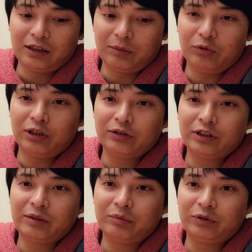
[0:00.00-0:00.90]

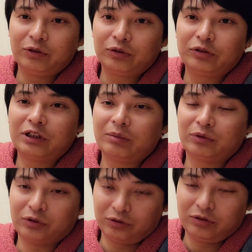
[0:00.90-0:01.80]

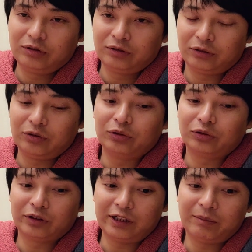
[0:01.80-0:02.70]
ボワードエイプヨットクラブというこ
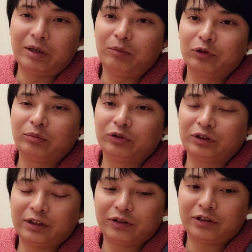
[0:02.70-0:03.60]
とで、まあもとも
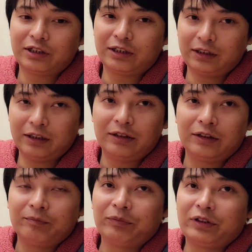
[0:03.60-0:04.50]
と名の知れたね、
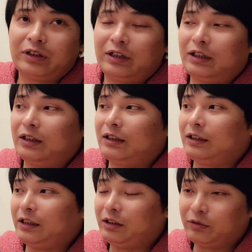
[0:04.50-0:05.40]

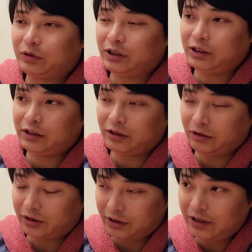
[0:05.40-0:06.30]
えー、
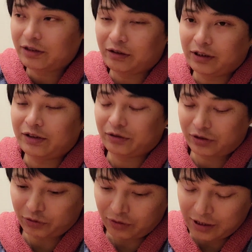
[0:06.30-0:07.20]
エヌエフティー シリーズなわけですよ。
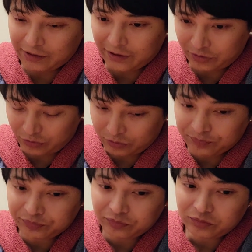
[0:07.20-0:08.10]
こから出すと
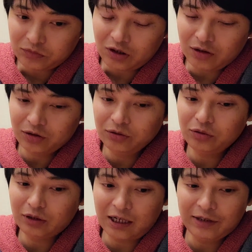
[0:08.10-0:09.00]
いう
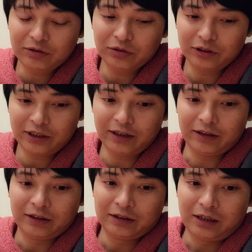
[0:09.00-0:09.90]
のがあるの
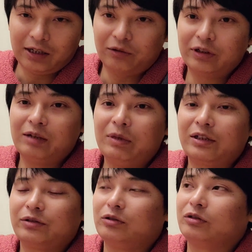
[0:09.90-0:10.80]
で、あ、これはま
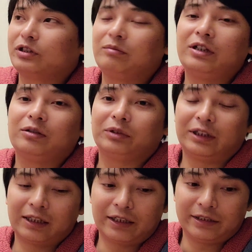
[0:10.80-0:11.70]
あその知名度も
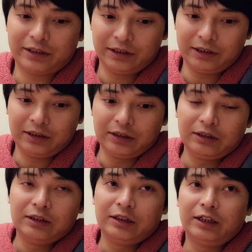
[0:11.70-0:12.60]
高いし、
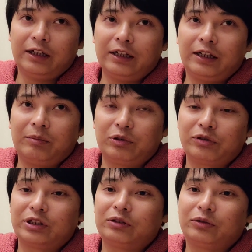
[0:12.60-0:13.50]
えー、
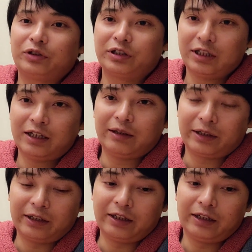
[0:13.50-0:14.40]
プロジェクトとして、
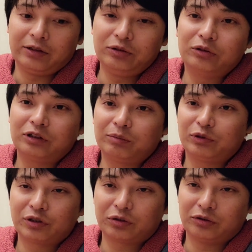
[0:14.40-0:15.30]
えー、有力な
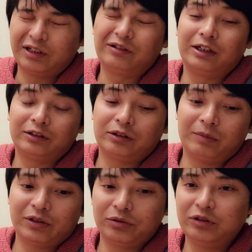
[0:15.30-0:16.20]
プロジェクトになるなって、
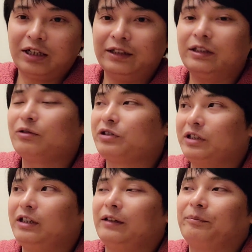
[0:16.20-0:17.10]
まあそういう判断をし
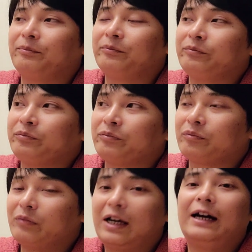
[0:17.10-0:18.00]
て、
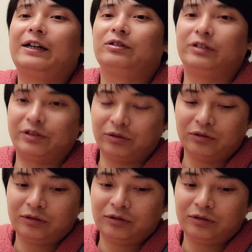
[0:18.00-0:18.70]
まあ変えるんですよ。